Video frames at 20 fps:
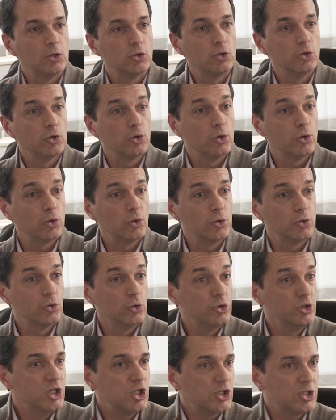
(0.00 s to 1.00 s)

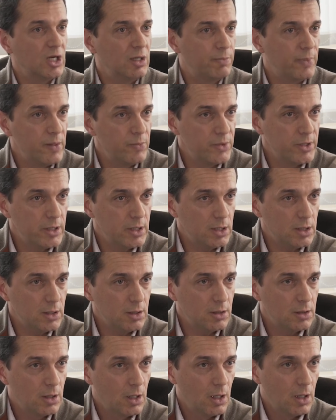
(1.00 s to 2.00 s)
de, déchets
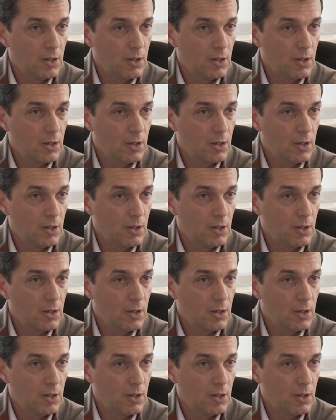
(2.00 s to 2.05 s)
papier,